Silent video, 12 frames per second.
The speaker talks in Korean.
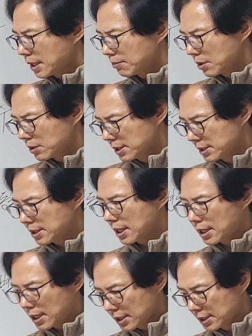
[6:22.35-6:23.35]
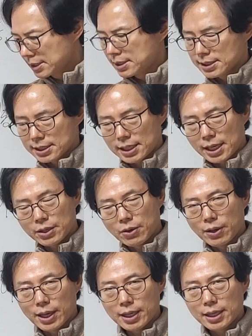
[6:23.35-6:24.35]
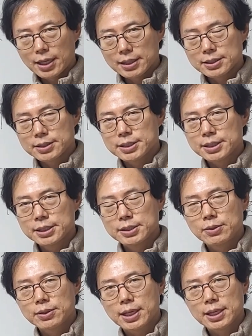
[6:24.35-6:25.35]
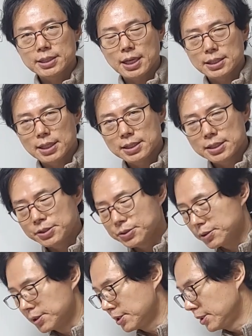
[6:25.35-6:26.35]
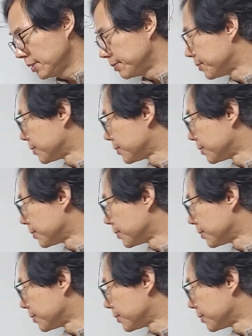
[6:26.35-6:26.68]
뭐 이사나 이직이나 여행이라든지 이런 게 잦아질 수 있는